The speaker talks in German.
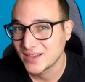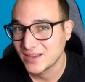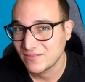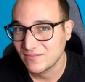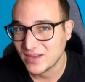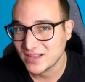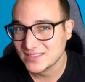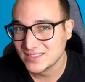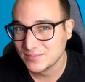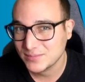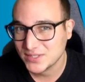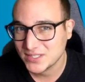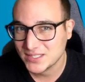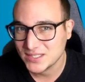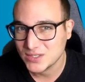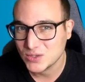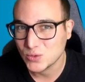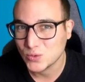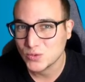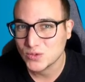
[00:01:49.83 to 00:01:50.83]
Was habe ich
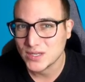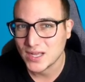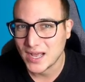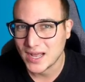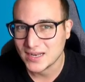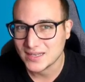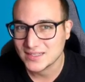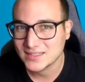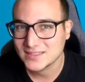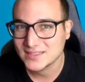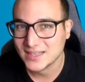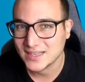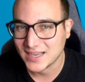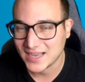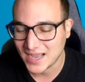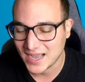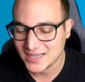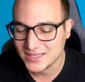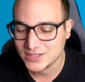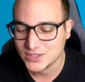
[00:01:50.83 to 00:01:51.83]
hier nun alles
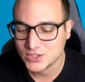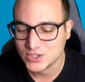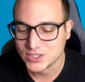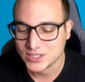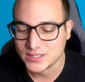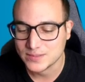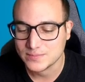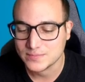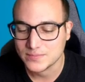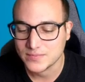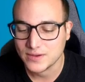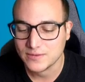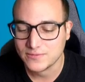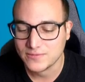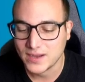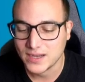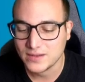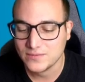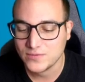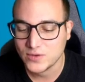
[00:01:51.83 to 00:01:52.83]
reingeschrieben?
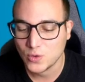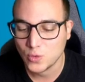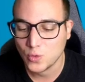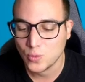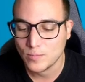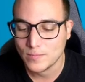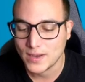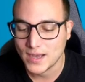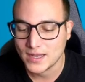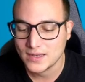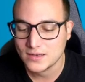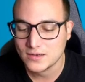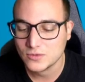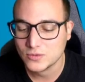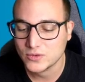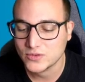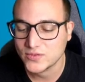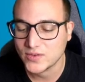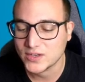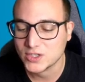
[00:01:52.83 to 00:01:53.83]
Fangen wir oben an
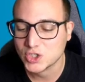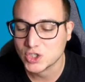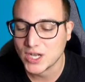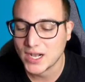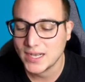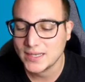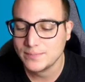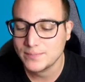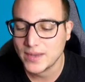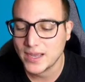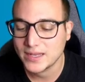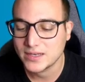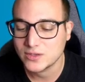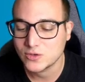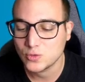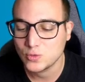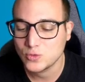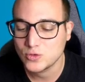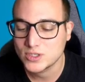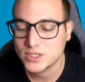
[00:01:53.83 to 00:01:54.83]
und zwar schreiben eine
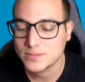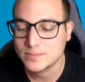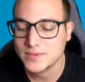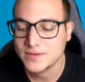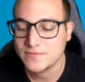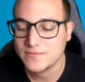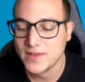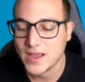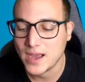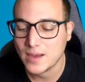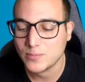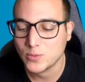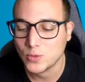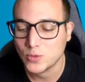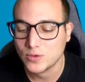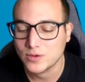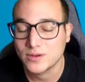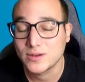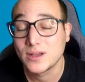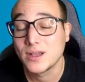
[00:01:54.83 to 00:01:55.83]
gute
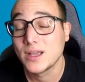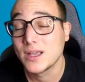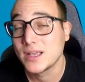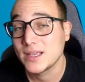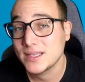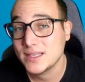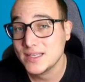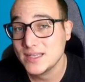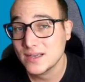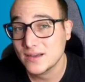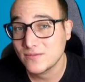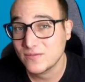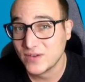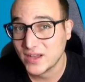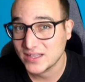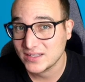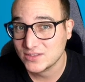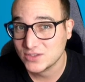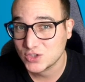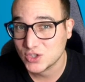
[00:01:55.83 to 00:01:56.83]
Bewerbung. Hier
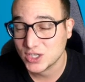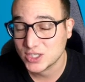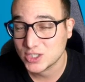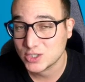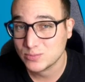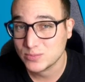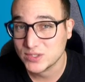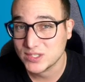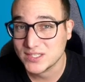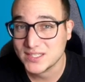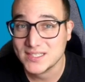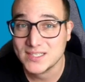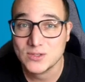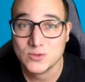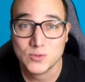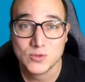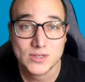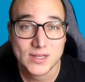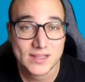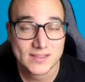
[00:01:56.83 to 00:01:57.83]
weiß ChatGPT
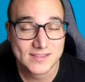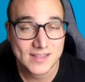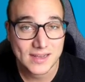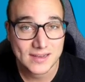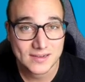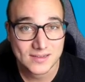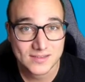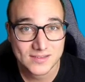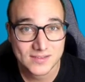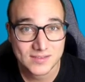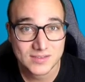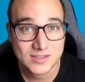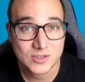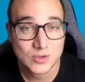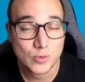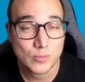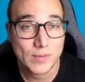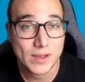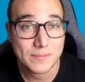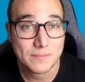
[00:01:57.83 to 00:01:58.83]
nun, es handelt sich
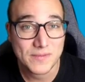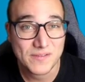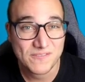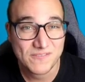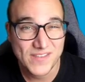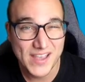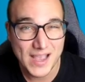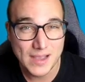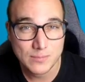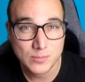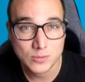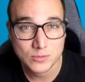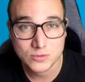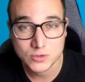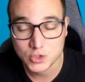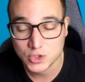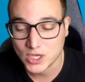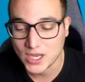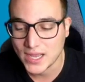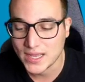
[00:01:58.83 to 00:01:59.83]
um ein
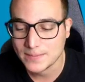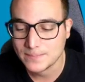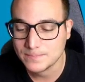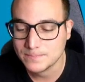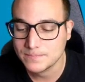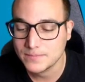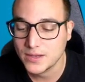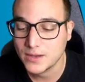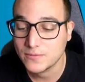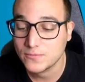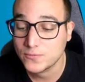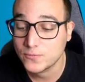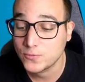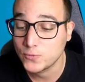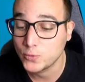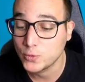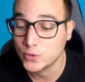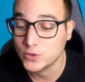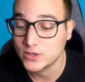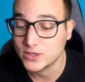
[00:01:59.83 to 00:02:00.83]
Bewerbungsschreiben
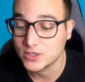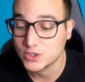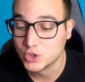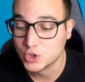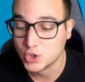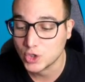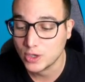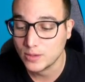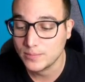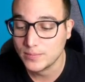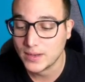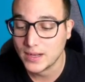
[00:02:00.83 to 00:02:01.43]
für den Job,